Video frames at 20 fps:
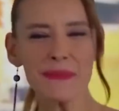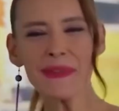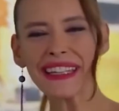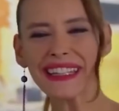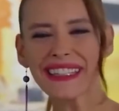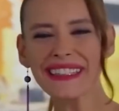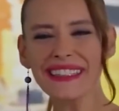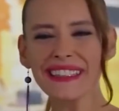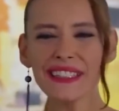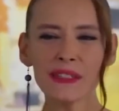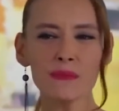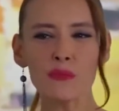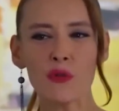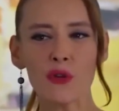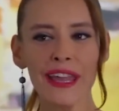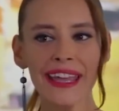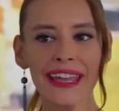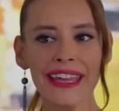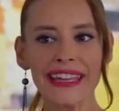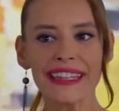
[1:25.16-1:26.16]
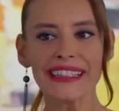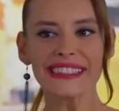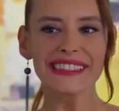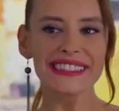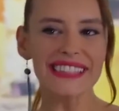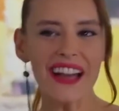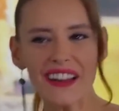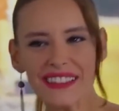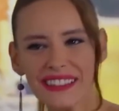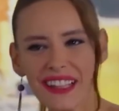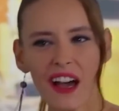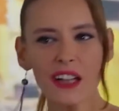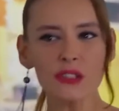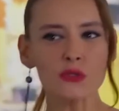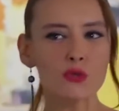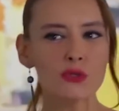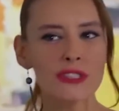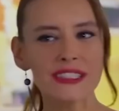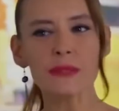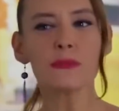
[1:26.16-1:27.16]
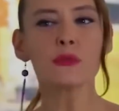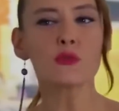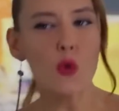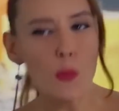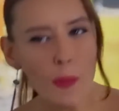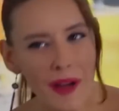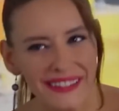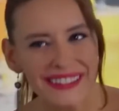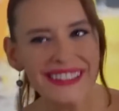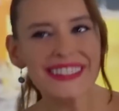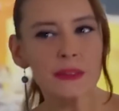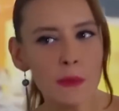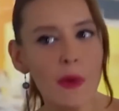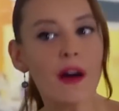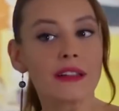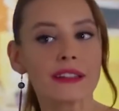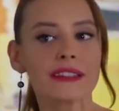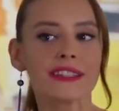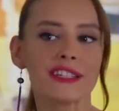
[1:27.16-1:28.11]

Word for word: demek ki sizin böyle standart ötesi bir romantizm